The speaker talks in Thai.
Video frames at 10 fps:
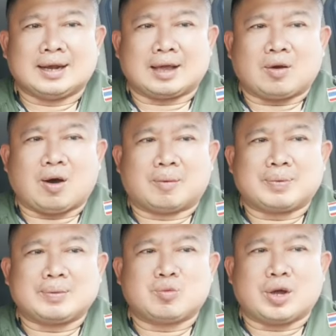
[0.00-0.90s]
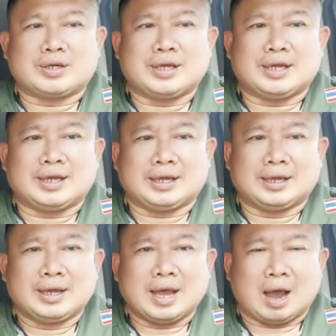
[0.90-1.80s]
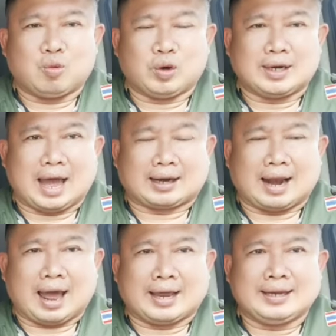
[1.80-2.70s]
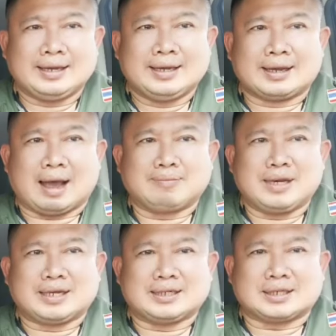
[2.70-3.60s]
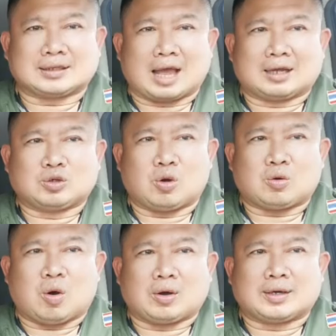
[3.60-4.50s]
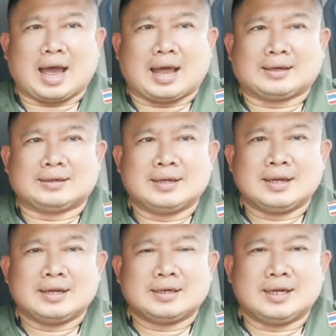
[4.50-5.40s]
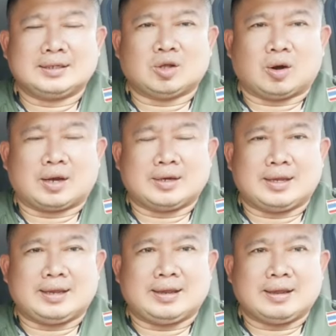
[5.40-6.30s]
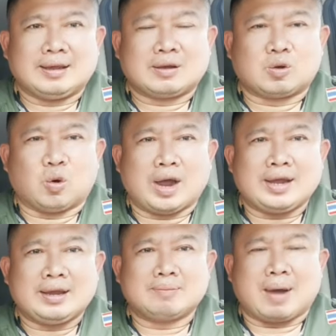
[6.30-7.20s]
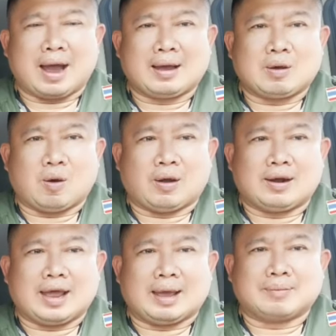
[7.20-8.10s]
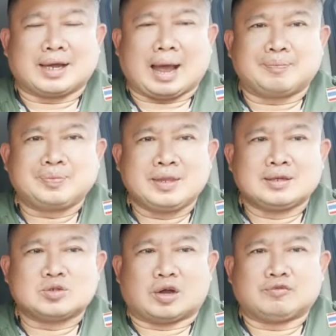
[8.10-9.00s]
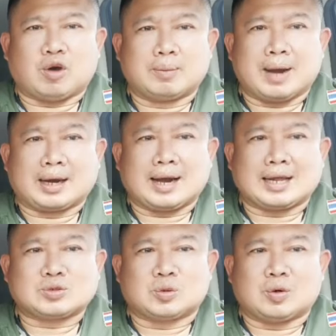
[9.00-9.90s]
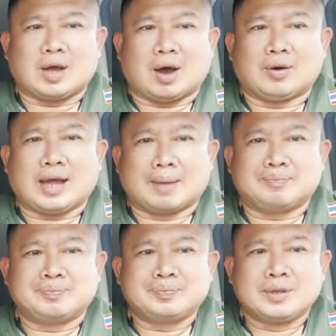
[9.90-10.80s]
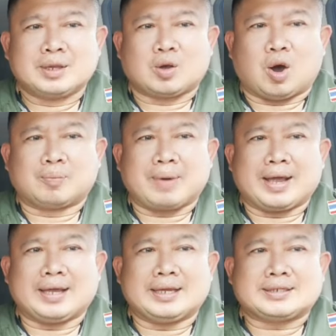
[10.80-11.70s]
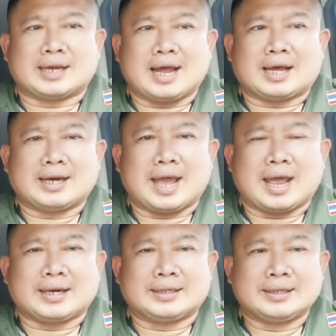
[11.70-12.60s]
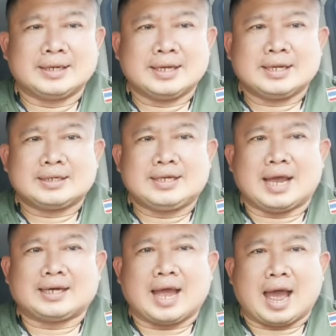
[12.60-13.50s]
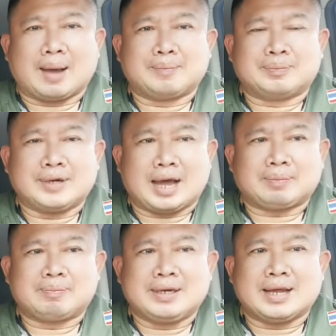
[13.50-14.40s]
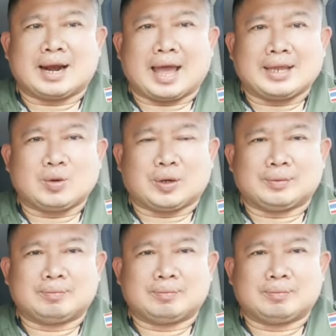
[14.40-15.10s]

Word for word: และก็เป็นมวยที่อาวุธหลากหลาย ครับ นี่คือสไตล์การชกของนั่นหนึ่งธรณีกวยบางคอแหลมนะครับ ส่วนฟอร์มหลังล่าสุดของเขานะครับ ก็ไปชนะคะแนนเทียนงามนักบินอะไหล่ยน